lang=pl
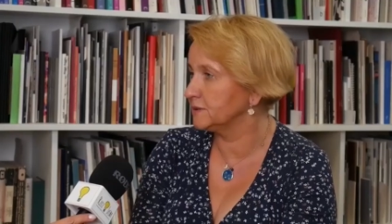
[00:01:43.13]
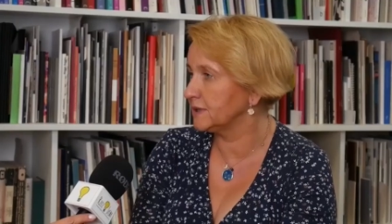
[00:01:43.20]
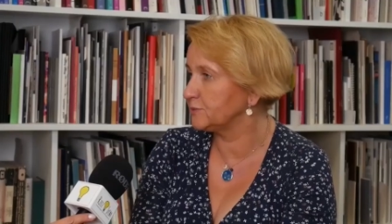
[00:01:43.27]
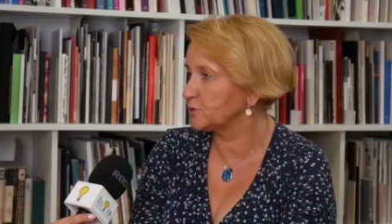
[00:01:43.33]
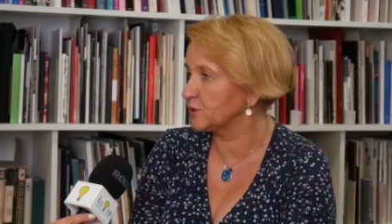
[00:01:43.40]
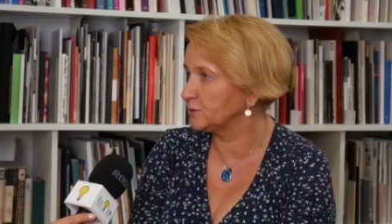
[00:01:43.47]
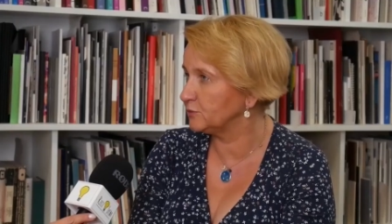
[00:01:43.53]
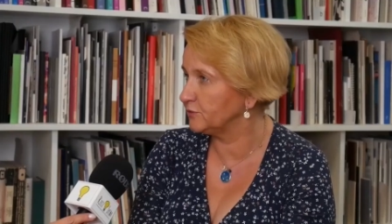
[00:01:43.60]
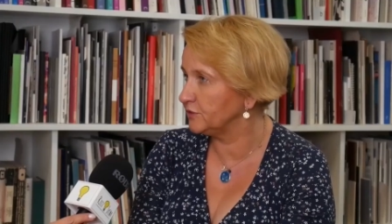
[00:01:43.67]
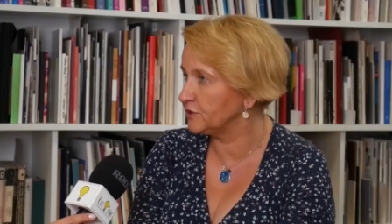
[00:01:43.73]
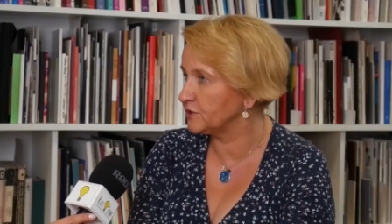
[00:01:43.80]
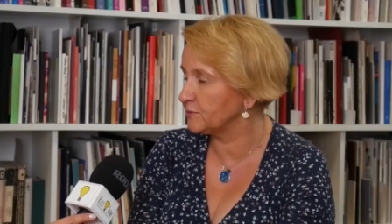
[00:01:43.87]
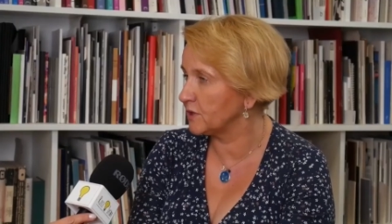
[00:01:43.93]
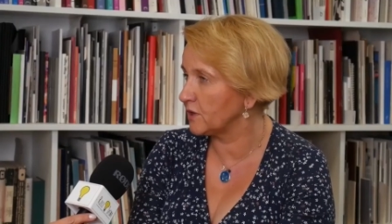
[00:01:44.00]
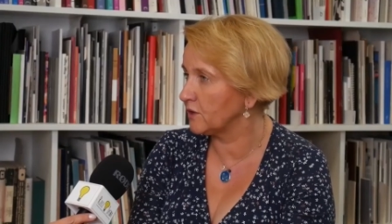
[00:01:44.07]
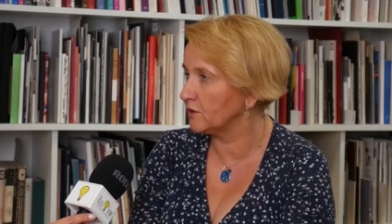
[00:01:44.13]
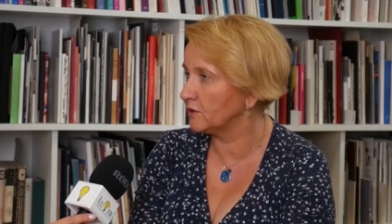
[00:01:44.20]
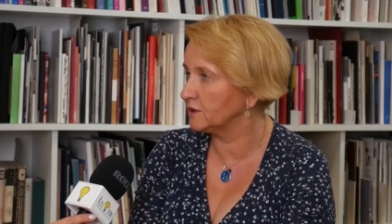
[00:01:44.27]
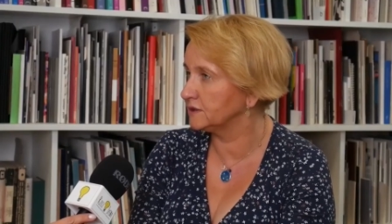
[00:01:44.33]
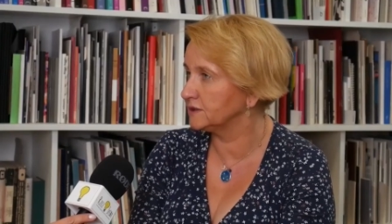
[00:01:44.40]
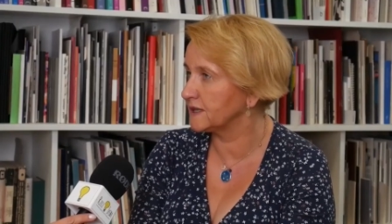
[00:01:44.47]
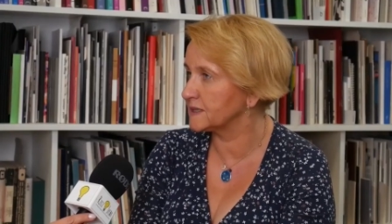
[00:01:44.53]
na przykład mówiliśmy o
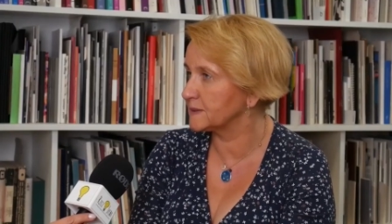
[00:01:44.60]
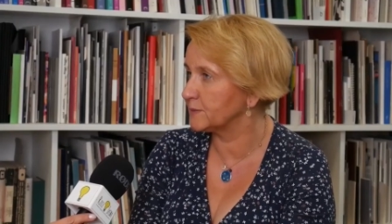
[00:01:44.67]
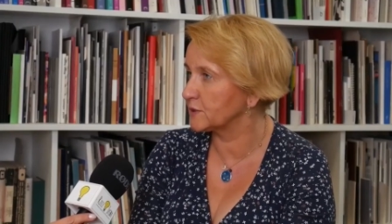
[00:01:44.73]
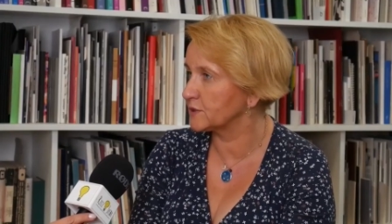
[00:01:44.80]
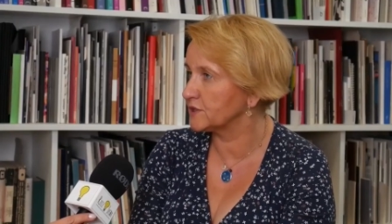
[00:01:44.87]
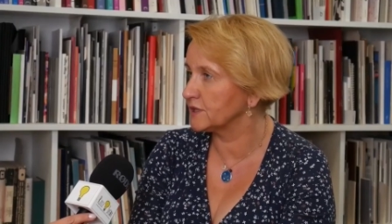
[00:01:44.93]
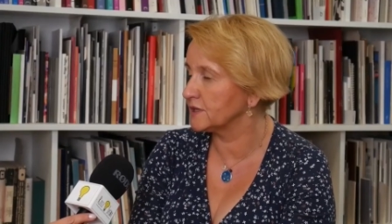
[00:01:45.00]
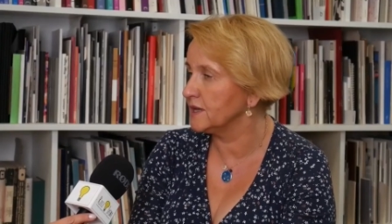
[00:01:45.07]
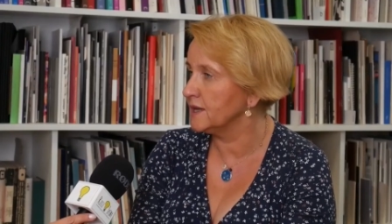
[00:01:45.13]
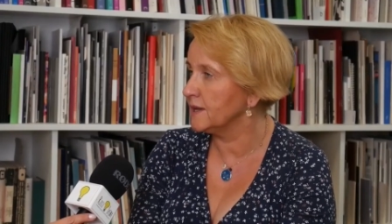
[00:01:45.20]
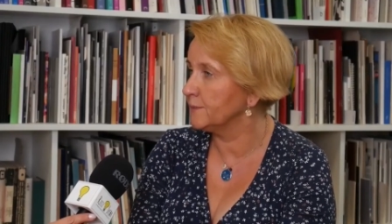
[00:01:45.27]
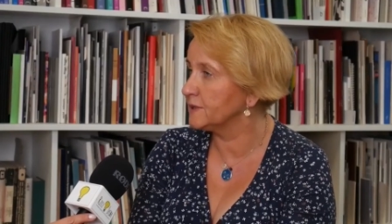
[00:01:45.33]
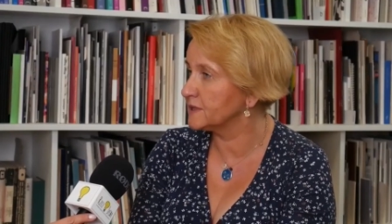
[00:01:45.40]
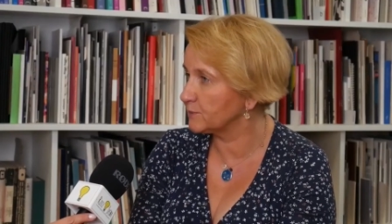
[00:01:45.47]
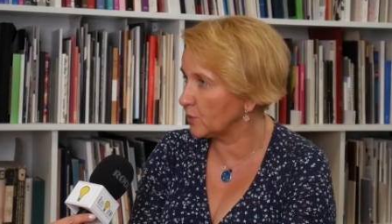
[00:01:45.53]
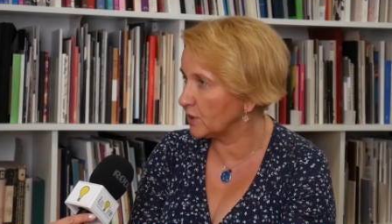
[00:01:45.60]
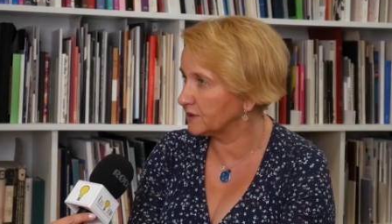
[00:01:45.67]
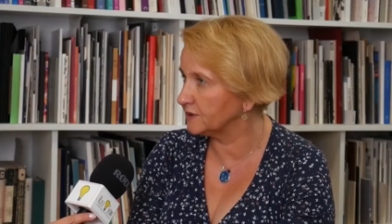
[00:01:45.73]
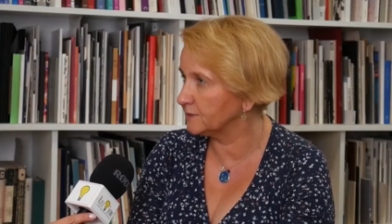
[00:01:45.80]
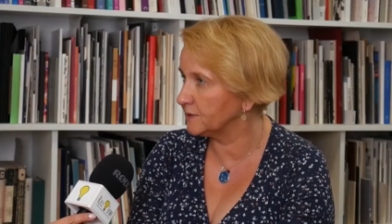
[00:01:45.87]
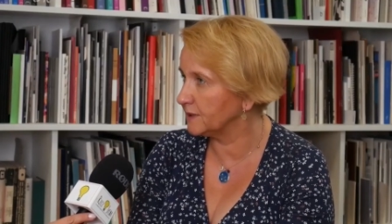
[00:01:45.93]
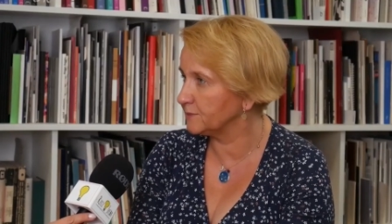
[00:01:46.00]
transporcie bezpłatnym
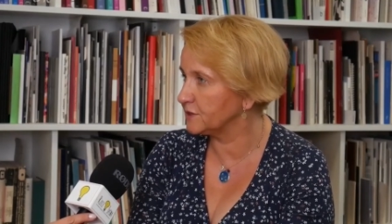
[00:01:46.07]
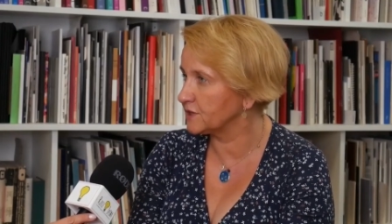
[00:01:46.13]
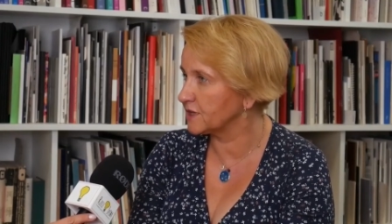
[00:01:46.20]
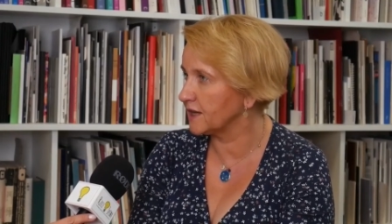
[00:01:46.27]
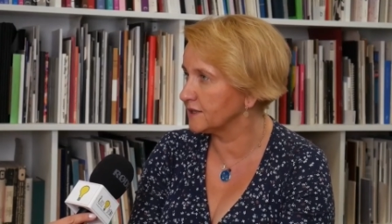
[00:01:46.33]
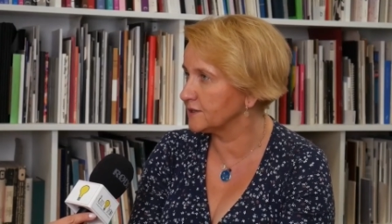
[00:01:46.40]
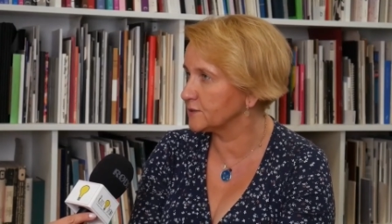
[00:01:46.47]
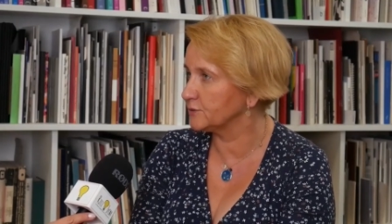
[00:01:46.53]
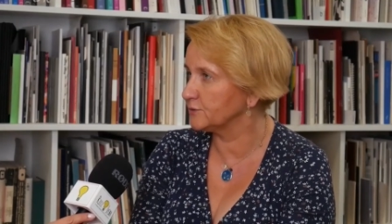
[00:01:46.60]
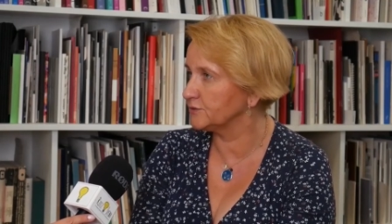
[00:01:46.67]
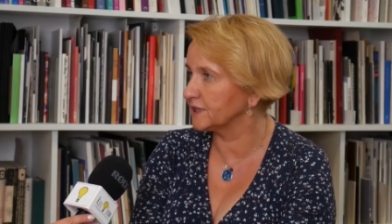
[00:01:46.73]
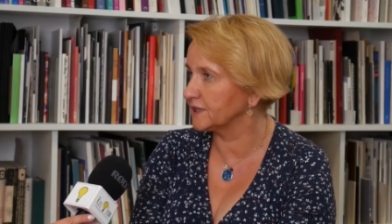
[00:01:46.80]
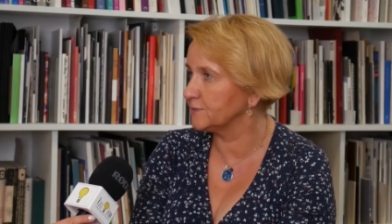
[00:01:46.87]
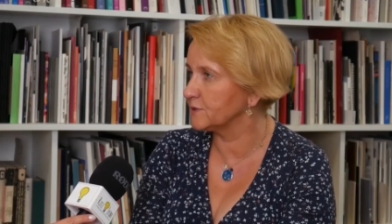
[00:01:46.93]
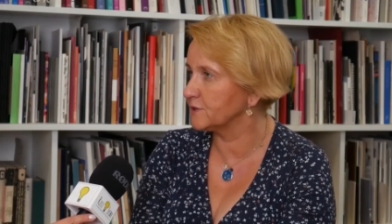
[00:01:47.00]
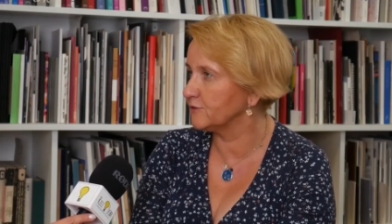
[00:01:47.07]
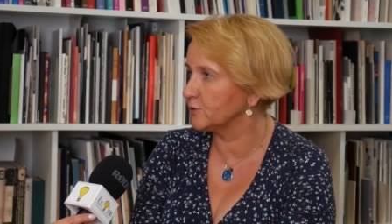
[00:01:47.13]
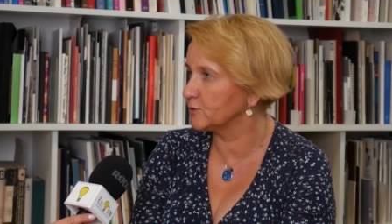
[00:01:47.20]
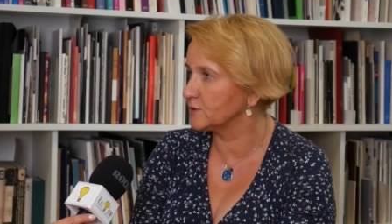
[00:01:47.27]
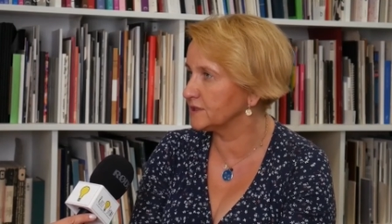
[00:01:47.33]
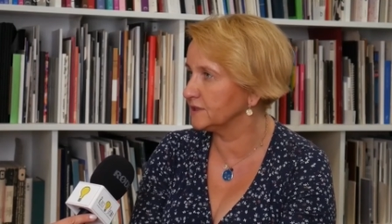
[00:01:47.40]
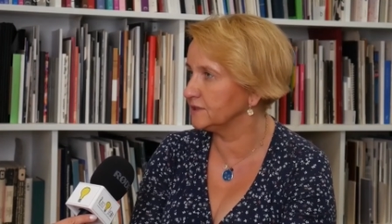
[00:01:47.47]
bezpłatnym dla mieszkańców, takim
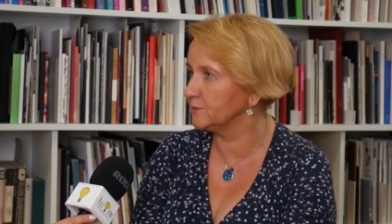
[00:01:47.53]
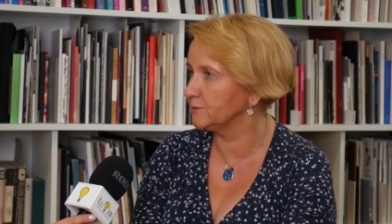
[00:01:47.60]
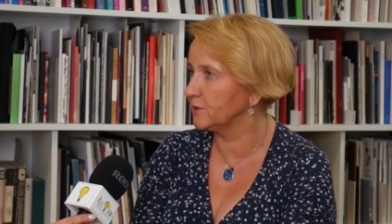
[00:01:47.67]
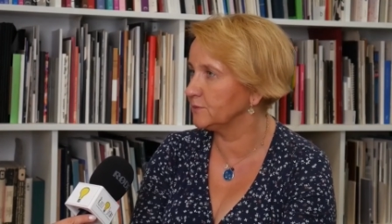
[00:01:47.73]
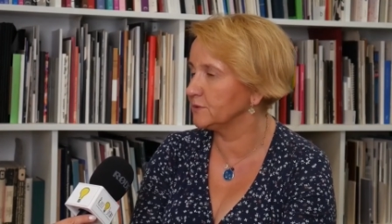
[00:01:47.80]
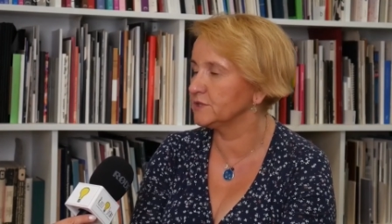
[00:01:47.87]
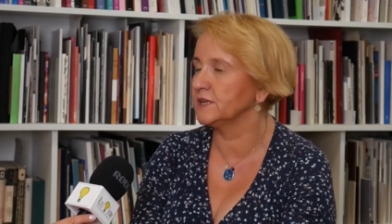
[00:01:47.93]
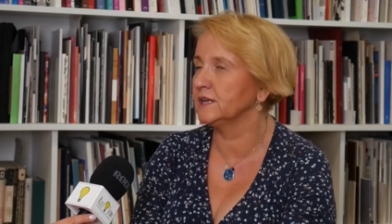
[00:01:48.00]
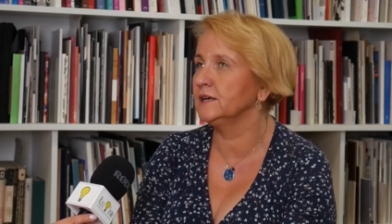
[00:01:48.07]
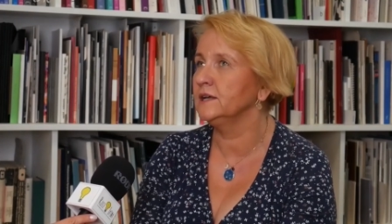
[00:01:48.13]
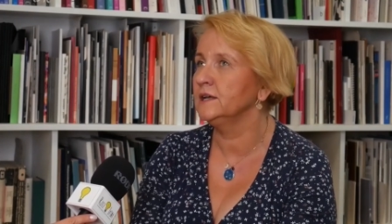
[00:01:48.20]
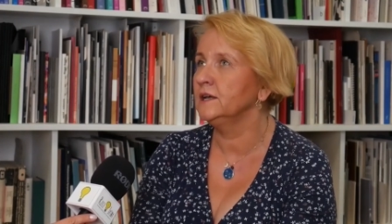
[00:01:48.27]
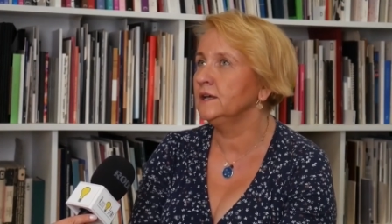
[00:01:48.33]
rewolucyjnym pomyśle,